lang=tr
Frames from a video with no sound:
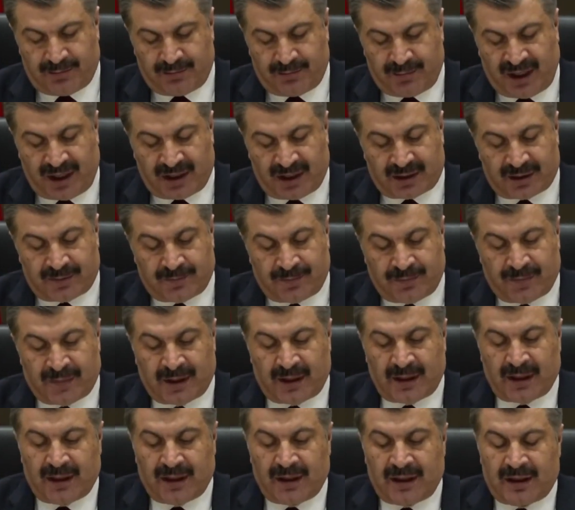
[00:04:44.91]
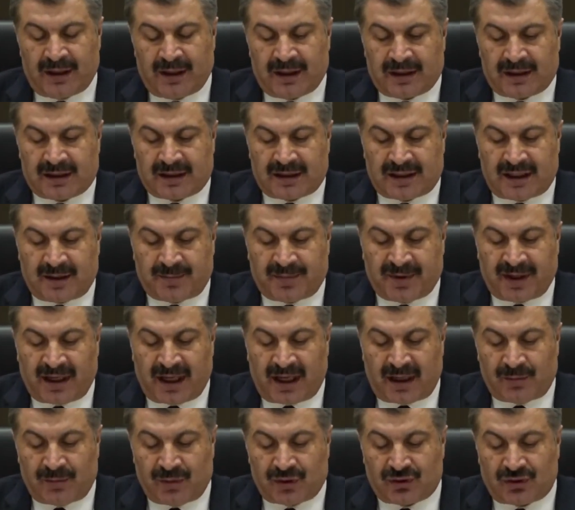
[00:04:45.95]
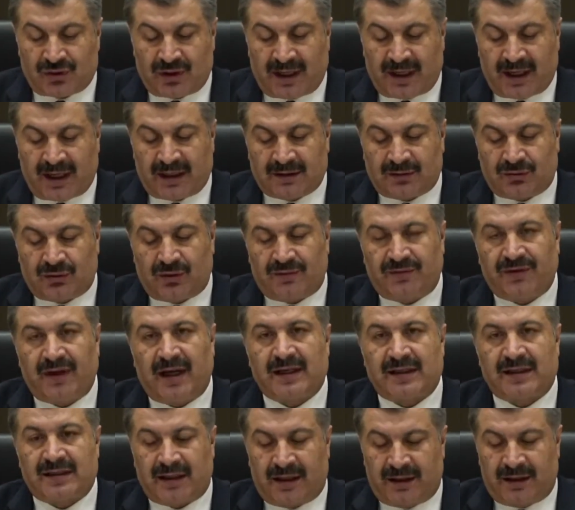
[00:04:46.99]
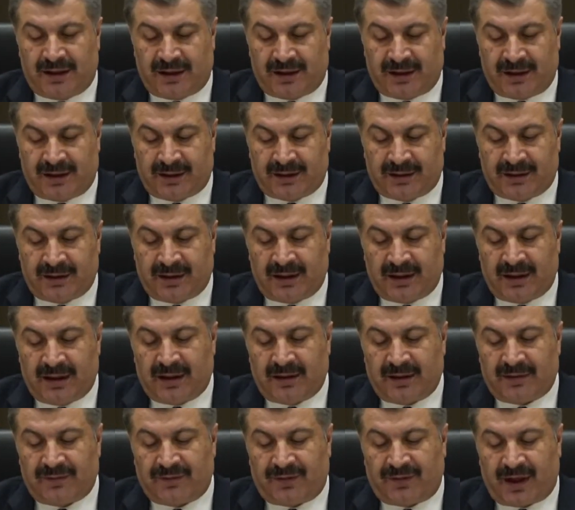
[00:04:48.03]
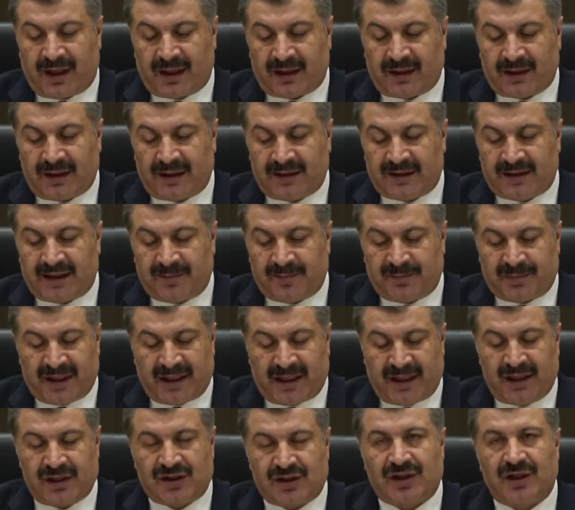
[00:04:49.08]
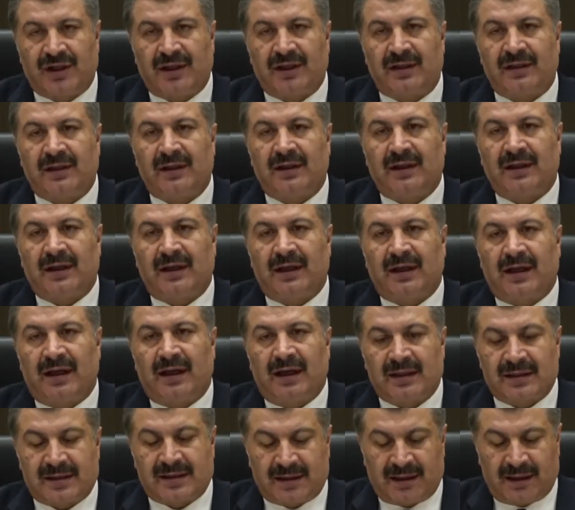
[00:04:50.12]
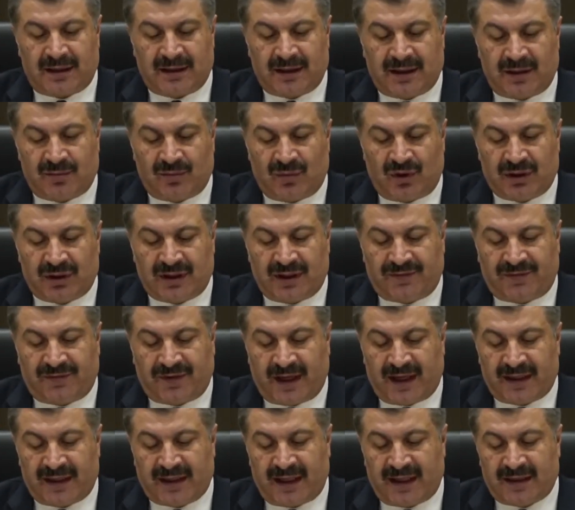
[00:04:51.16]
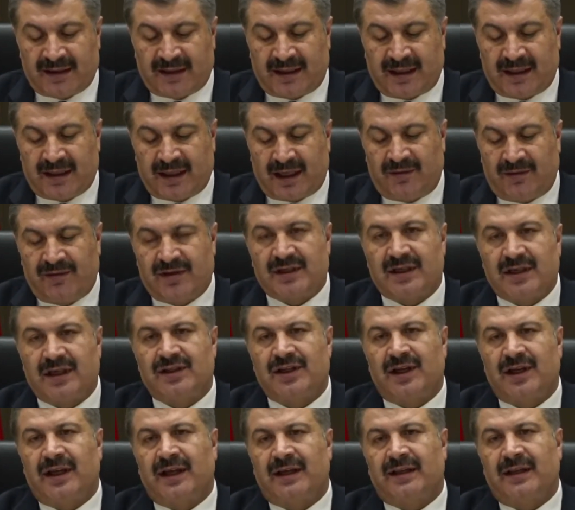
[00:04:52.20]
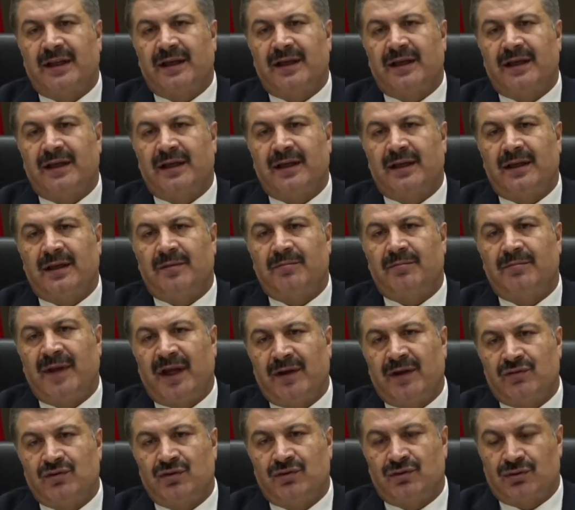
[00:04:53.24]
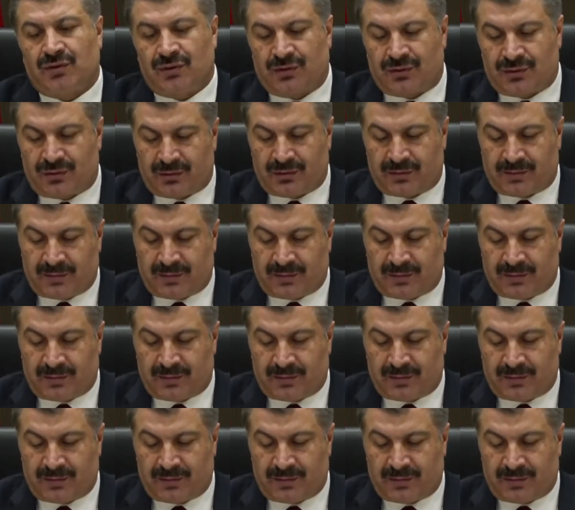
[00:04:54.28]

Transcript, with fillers: Bir, spinal müsküler atrofi hastalığının farklı tipleri için hastalığı modifiye eden tedavi seçenekleri mevcuttur